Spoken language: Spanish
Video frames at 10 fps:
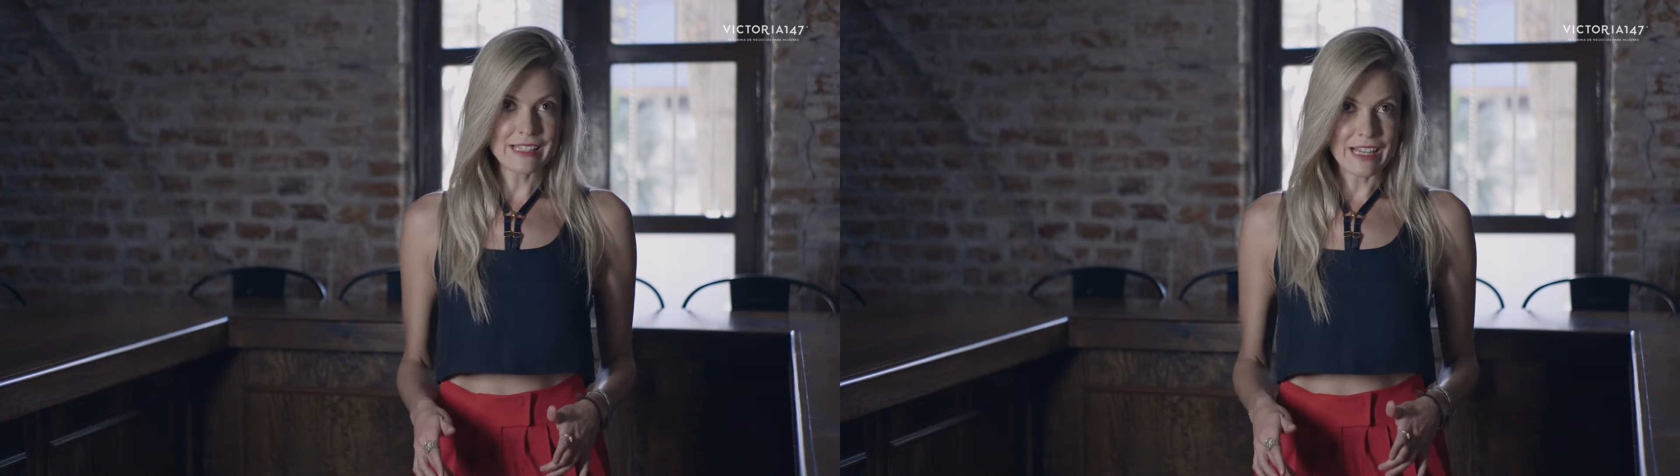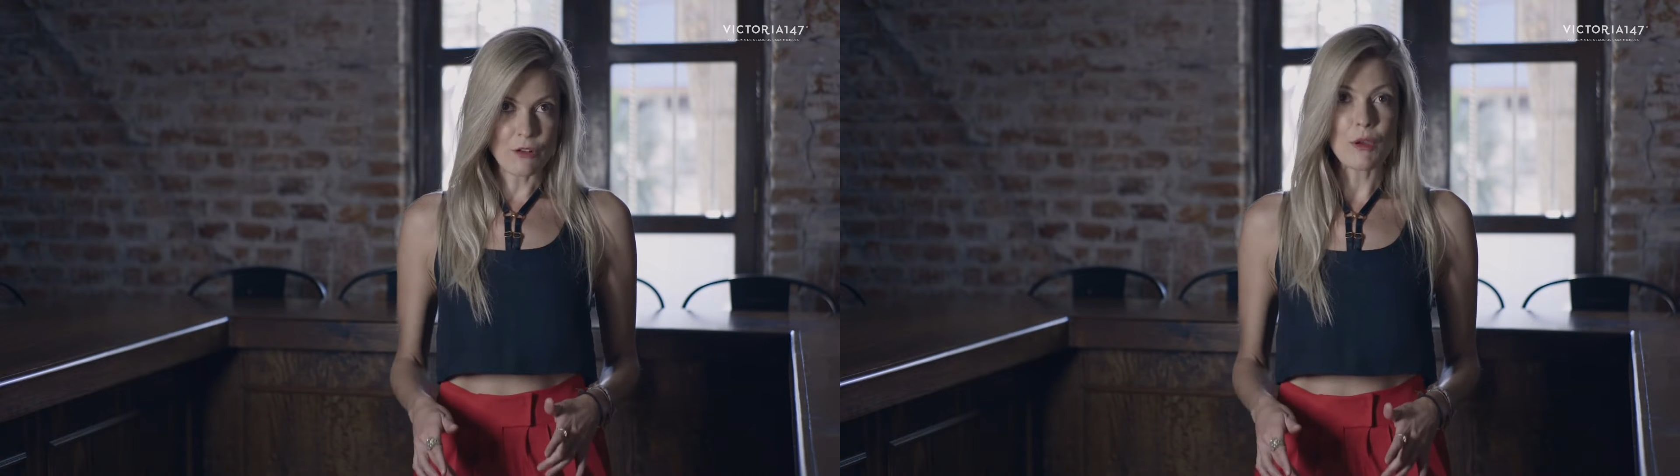
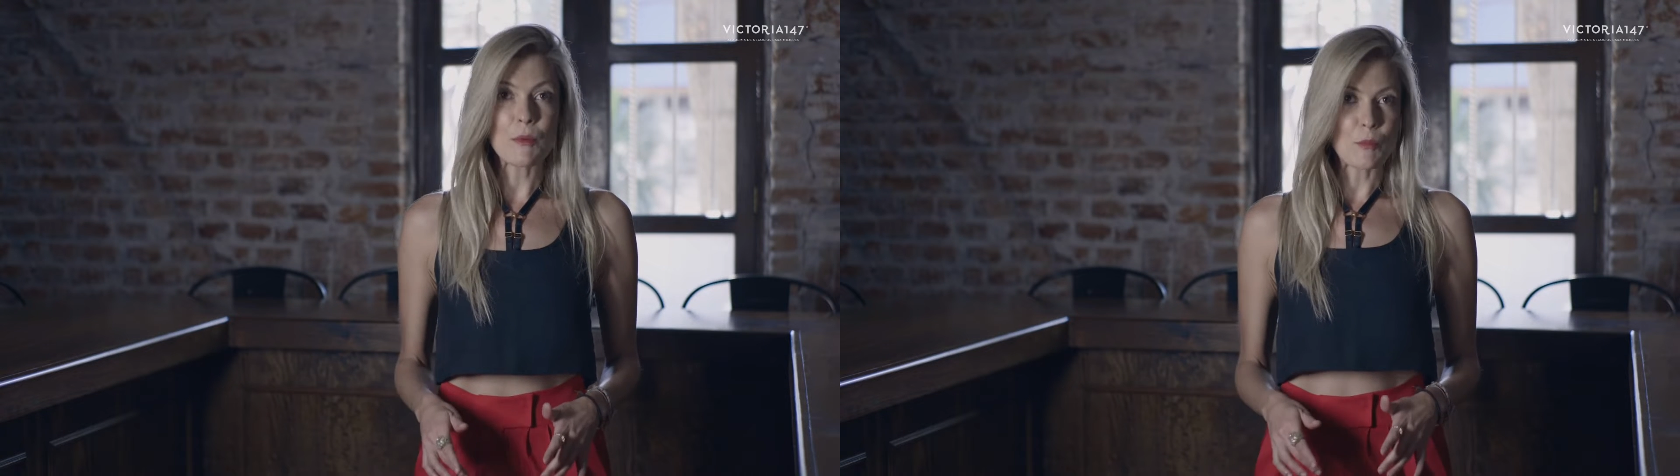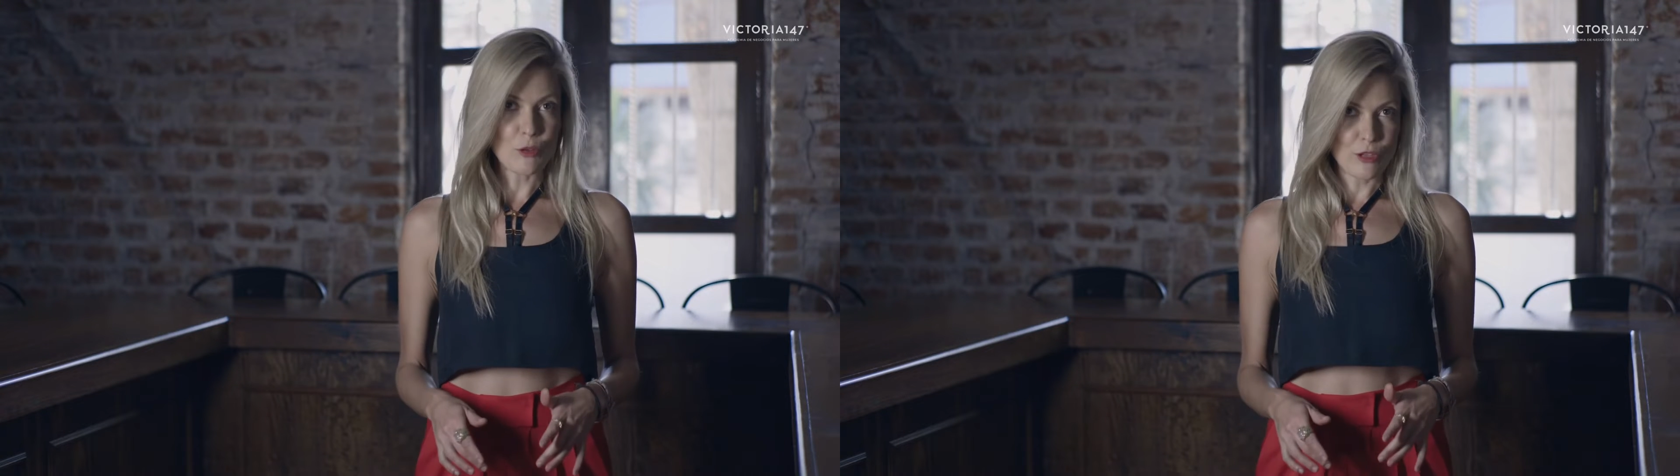ese
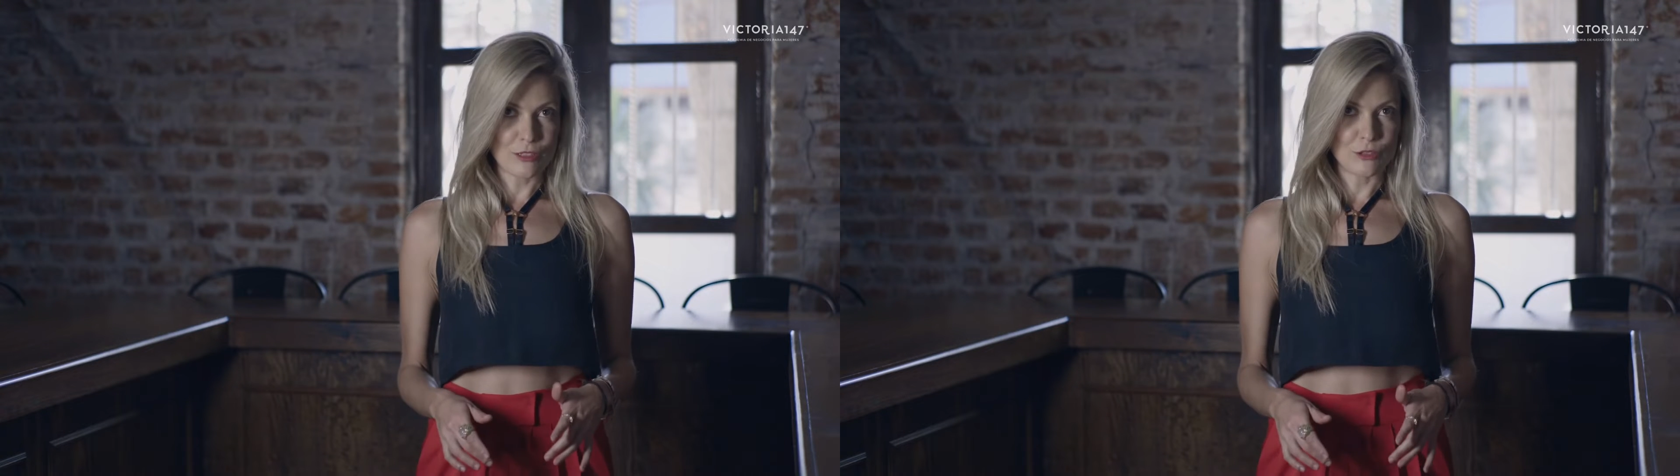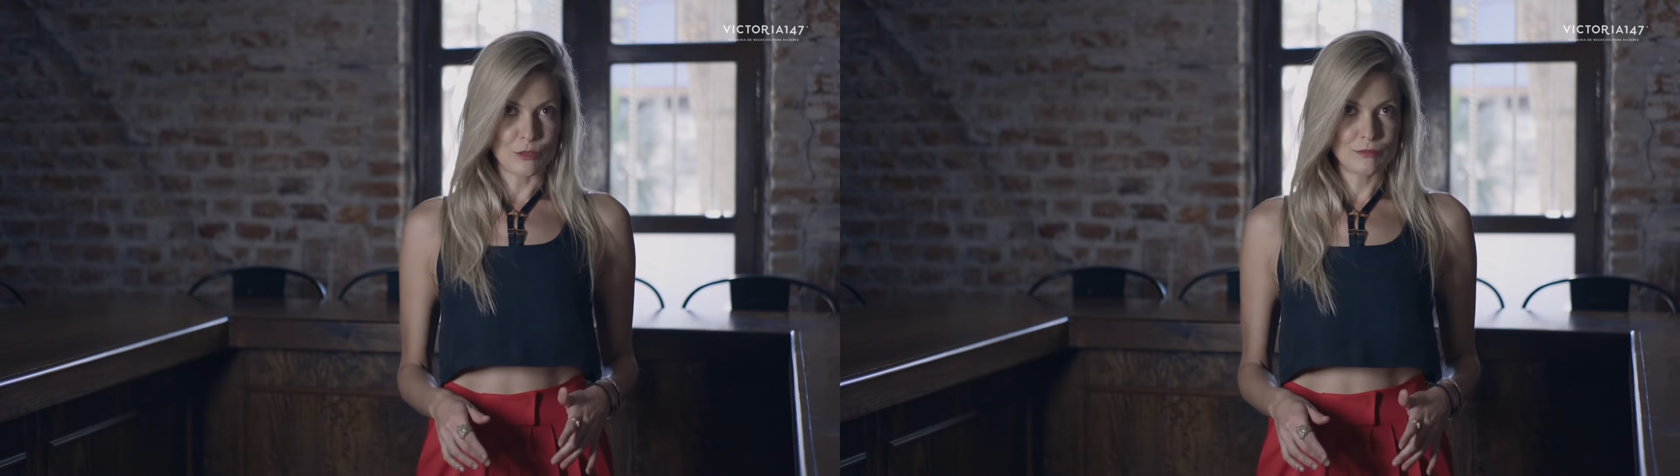nuevo
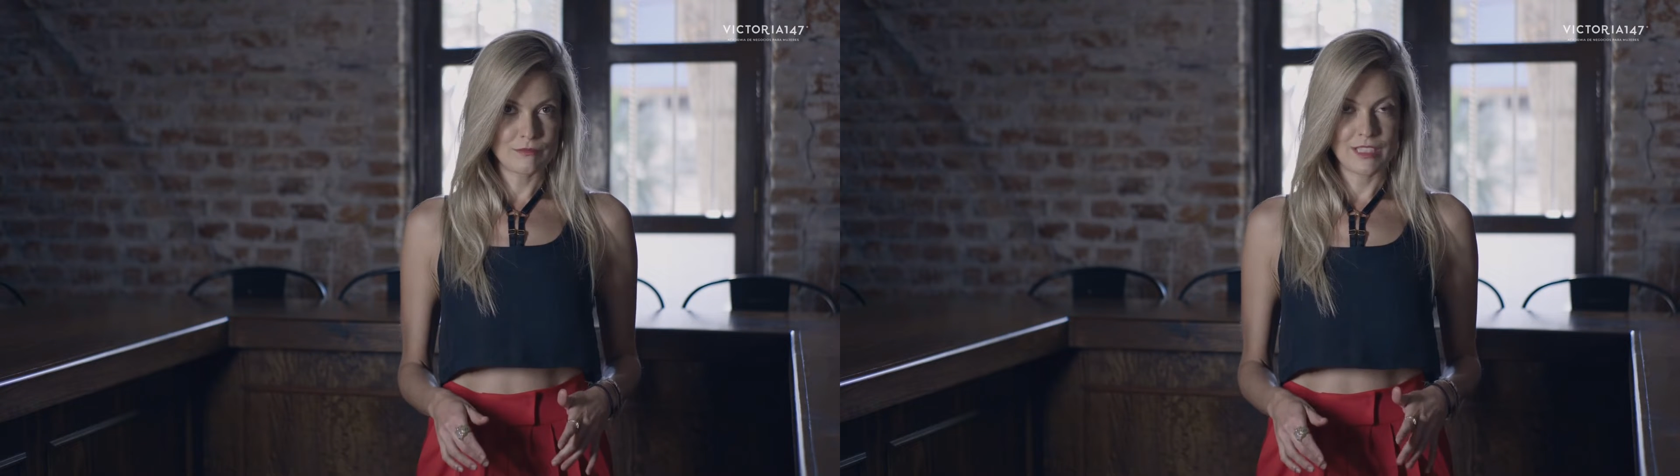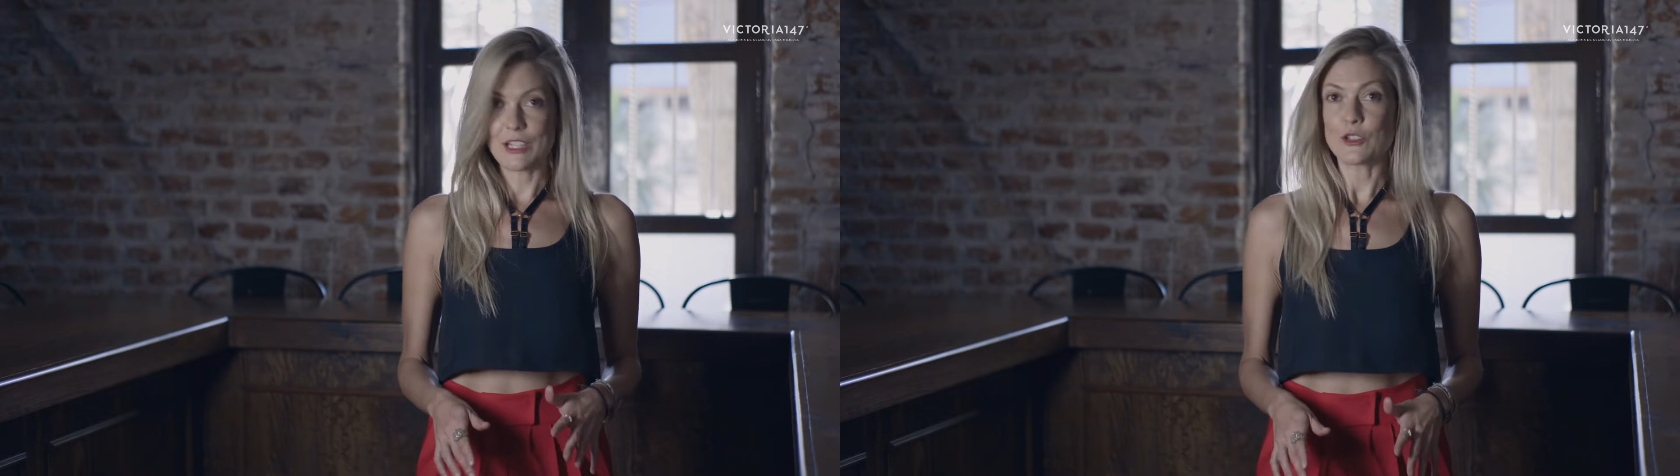proyecto
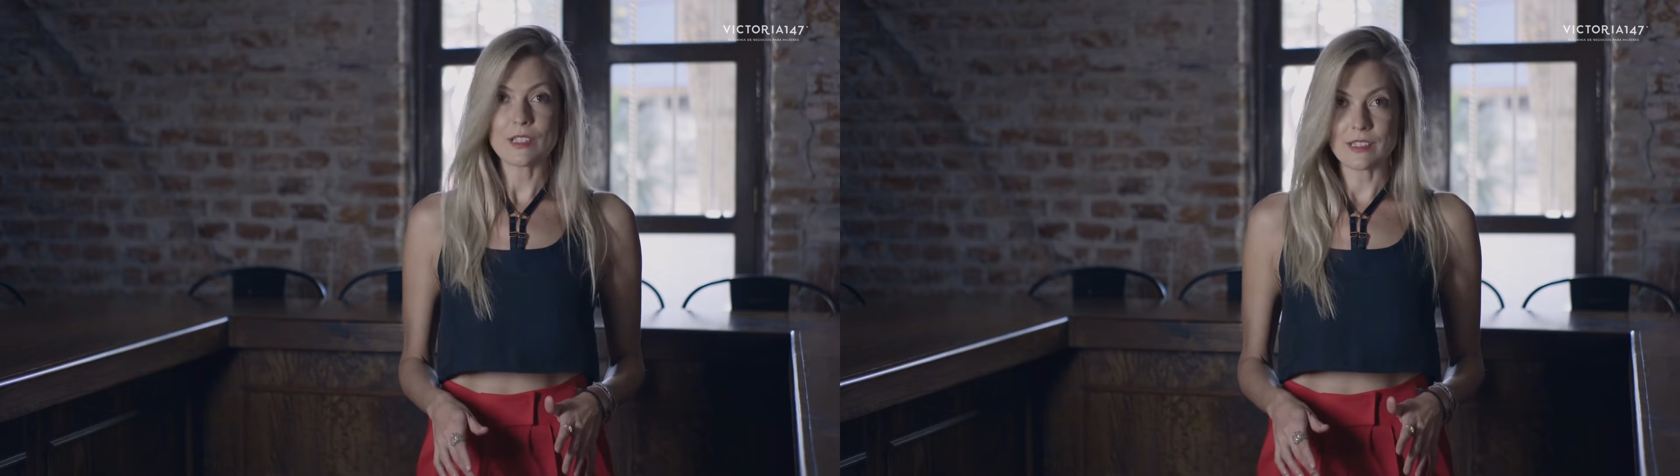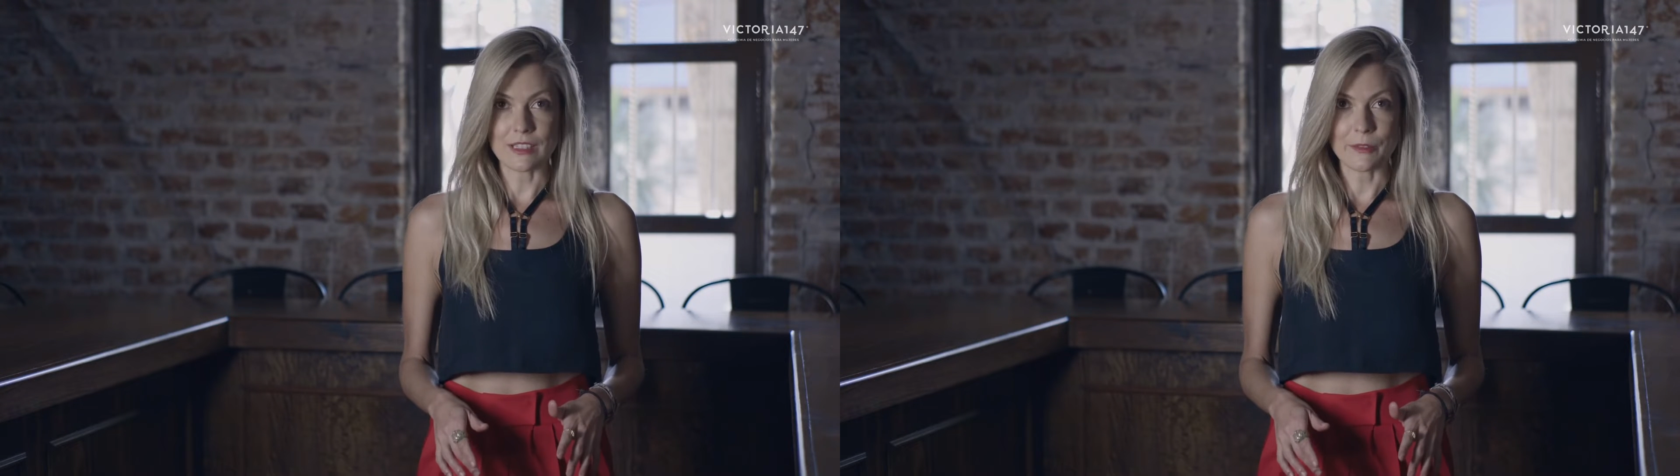y no
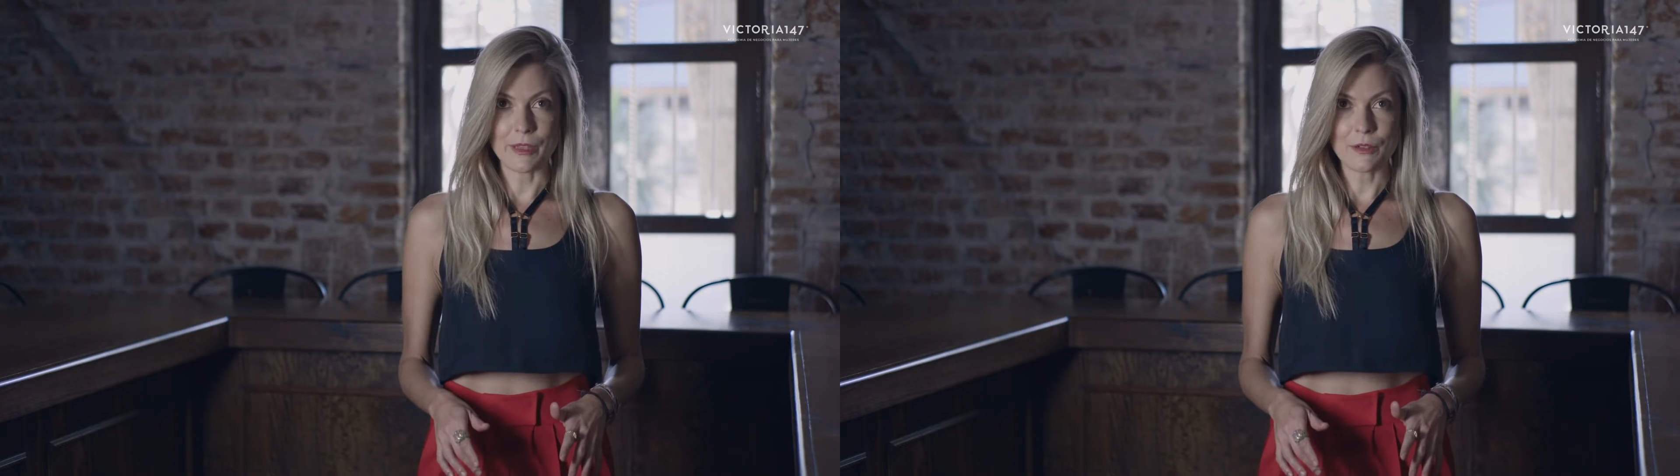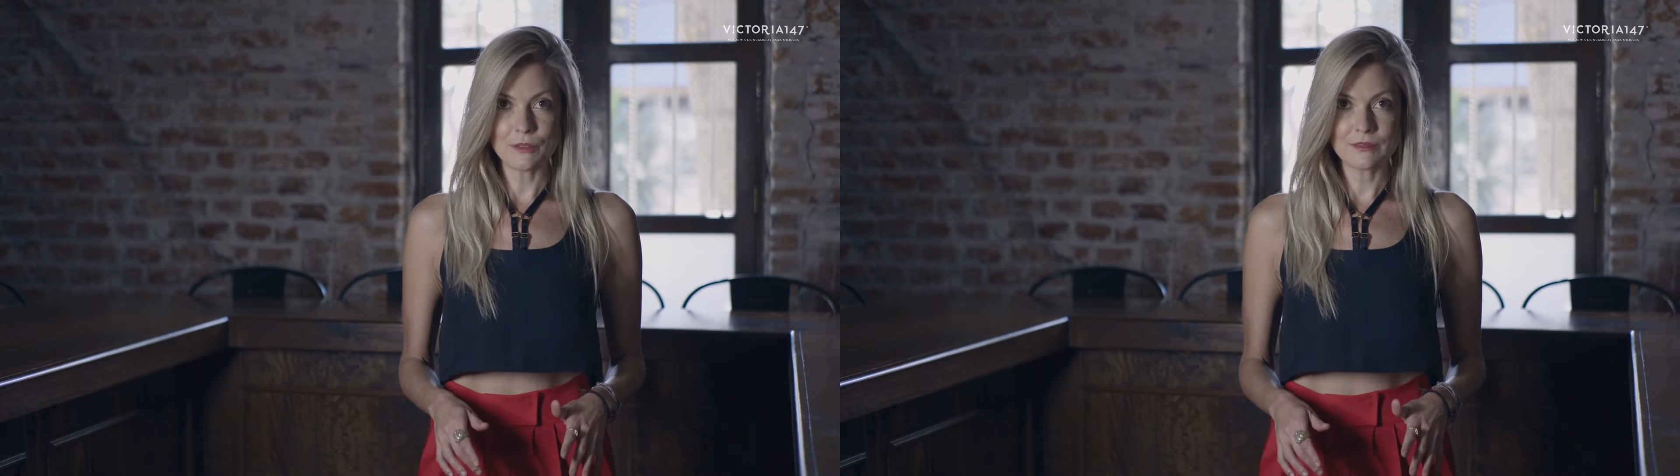te has
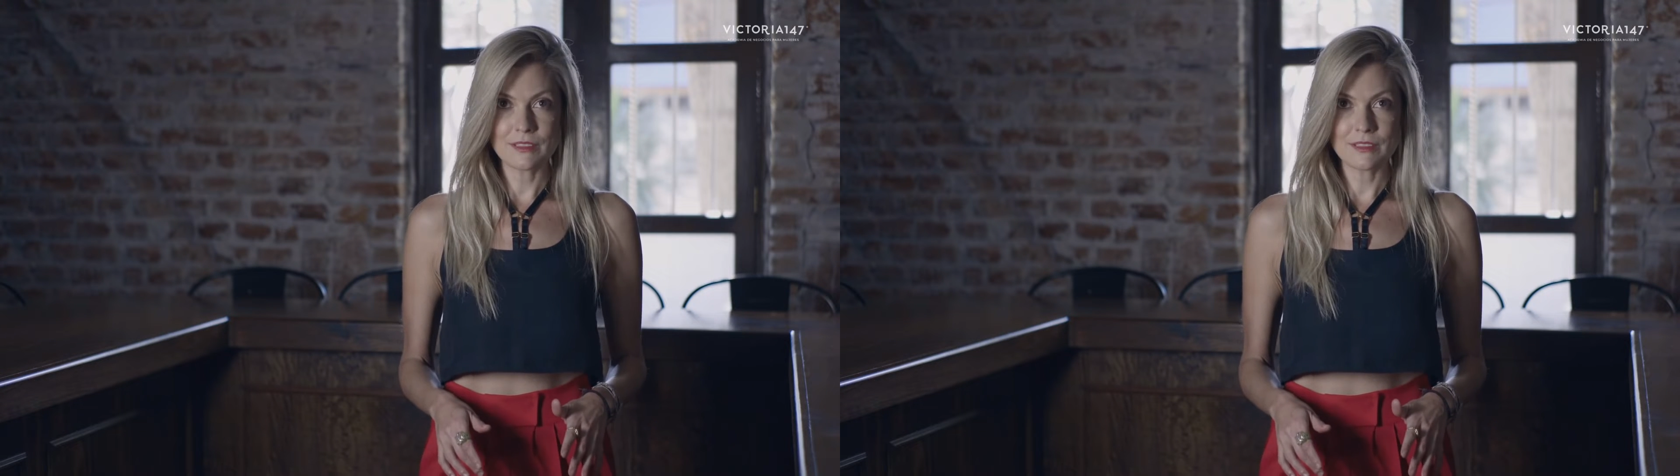atrevido,